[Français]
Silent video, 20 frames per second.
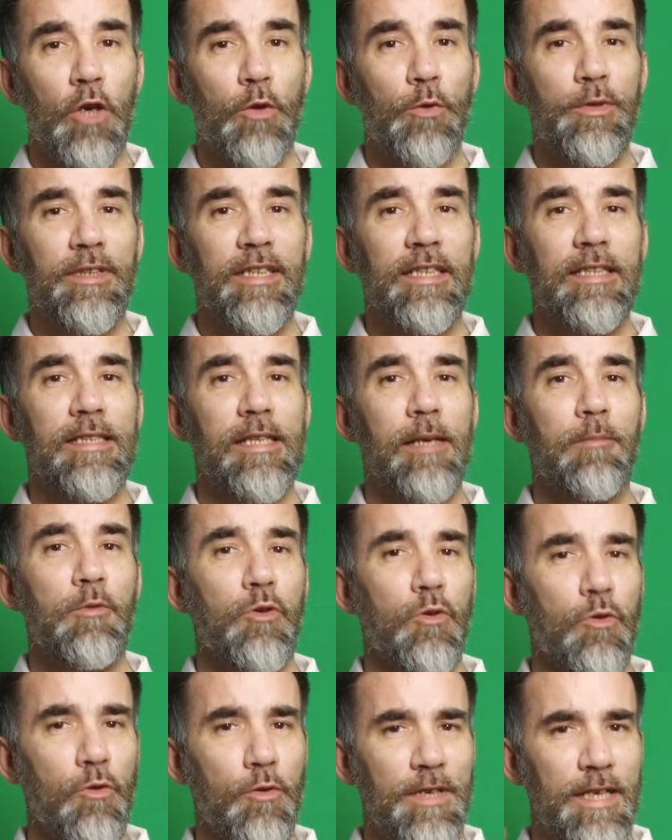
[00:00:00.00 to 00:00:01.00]
utilisable
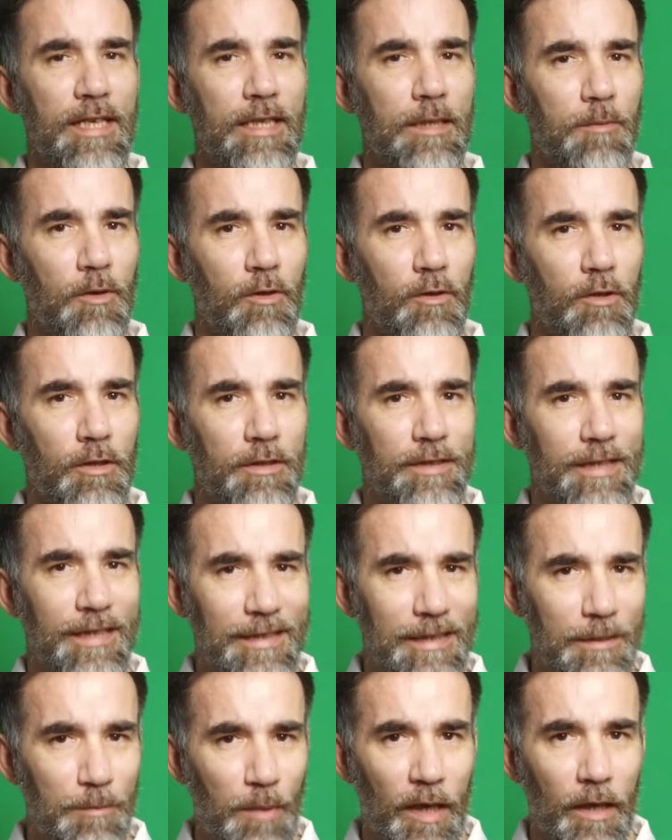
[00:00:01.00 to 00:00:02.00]
uniquement lors d'un
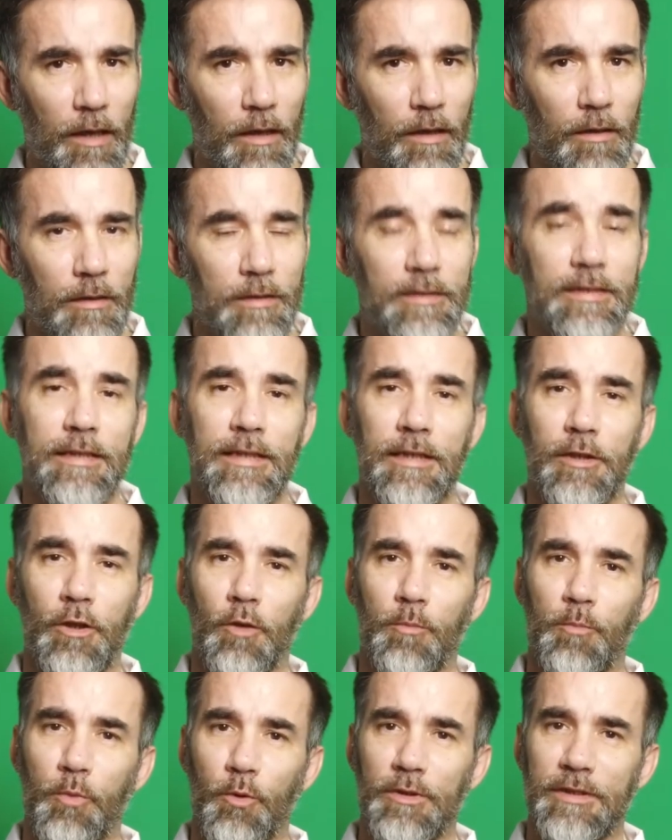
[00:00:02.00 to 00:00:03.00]
départ. C'est d'ailleurs
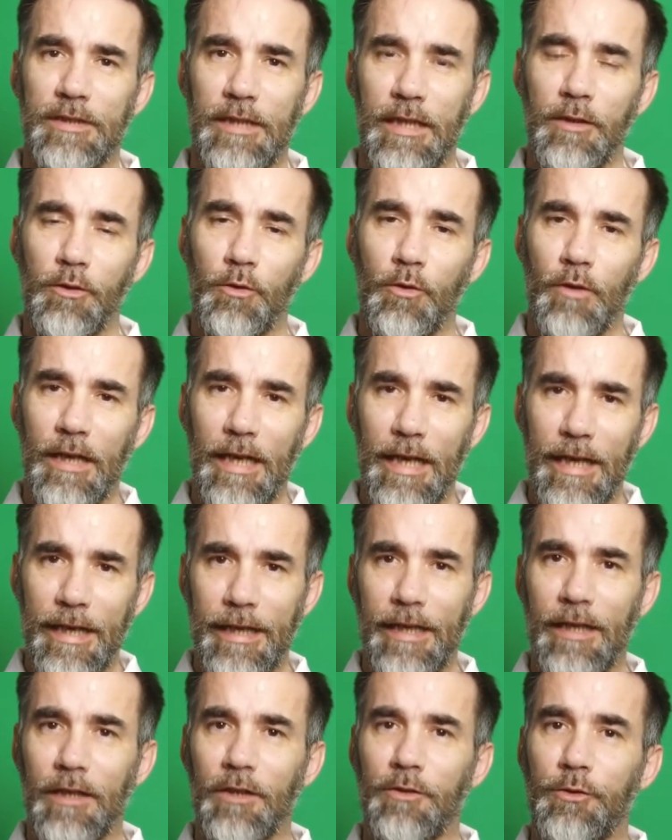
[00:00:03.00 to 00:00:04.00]
pour cela que
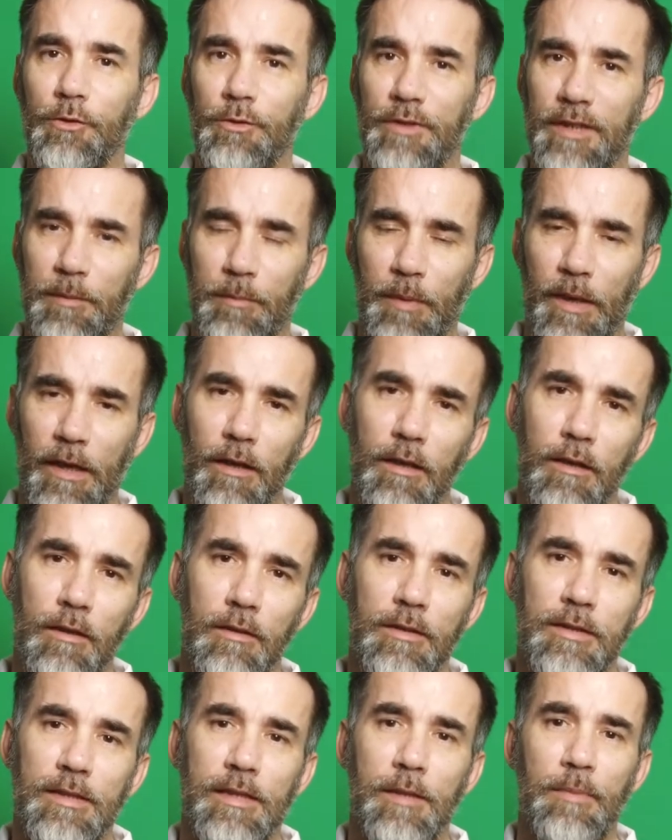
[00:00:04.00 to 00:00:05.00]
l'aire de départ
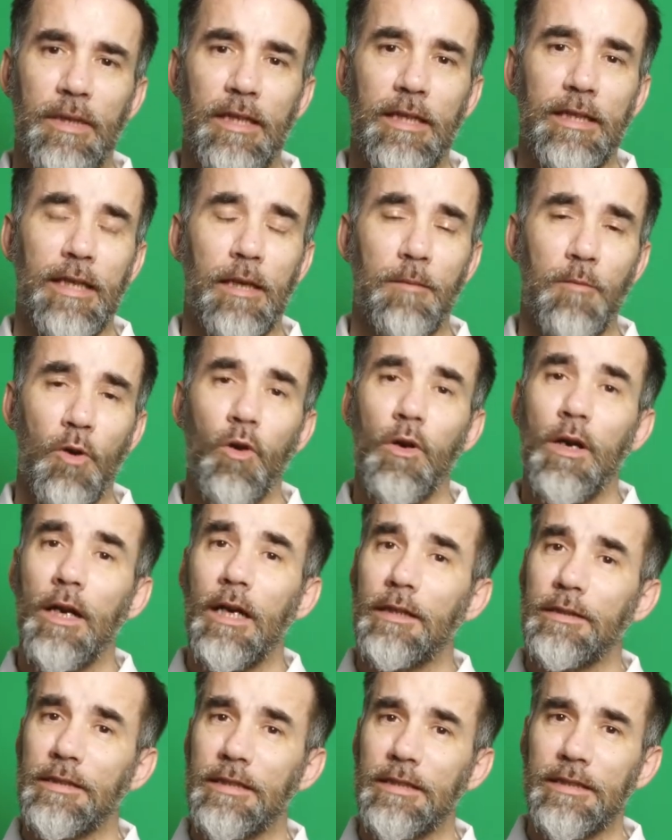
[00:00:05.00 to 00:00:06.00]
s'appelle également
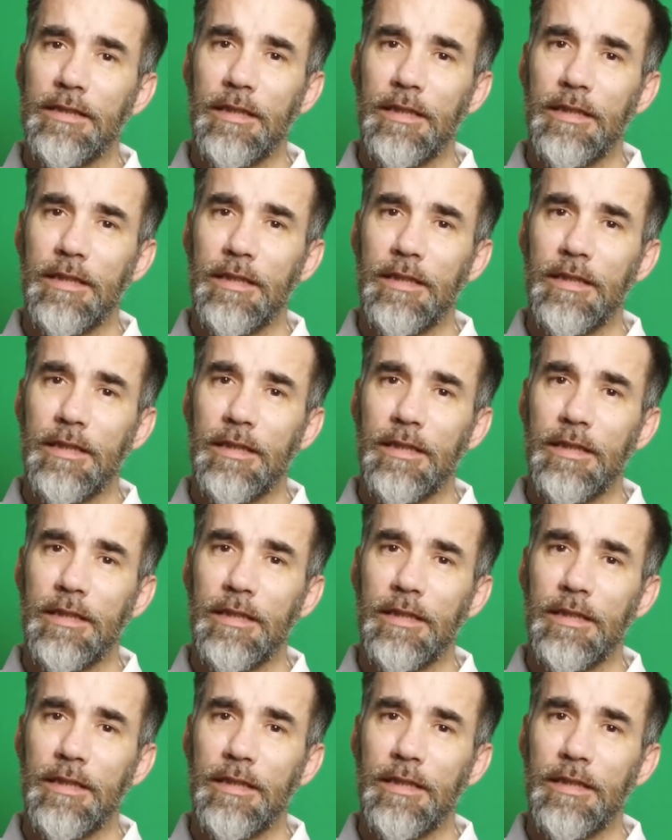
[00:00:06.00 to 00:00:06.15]
un titre